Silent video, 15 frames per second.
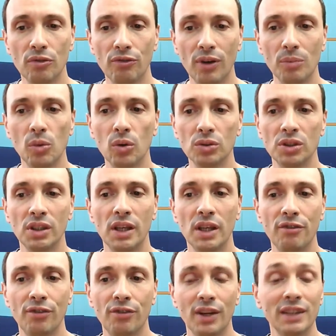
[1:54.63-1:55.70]
famosi
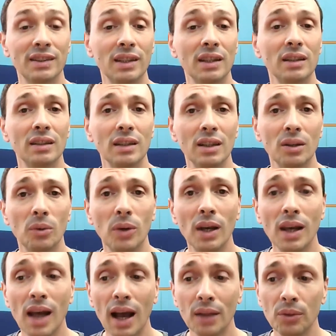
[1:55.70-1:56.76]
e freschi di
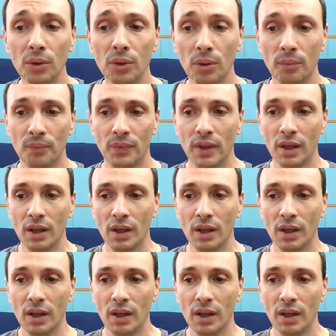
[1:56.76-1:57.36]
quell'anno.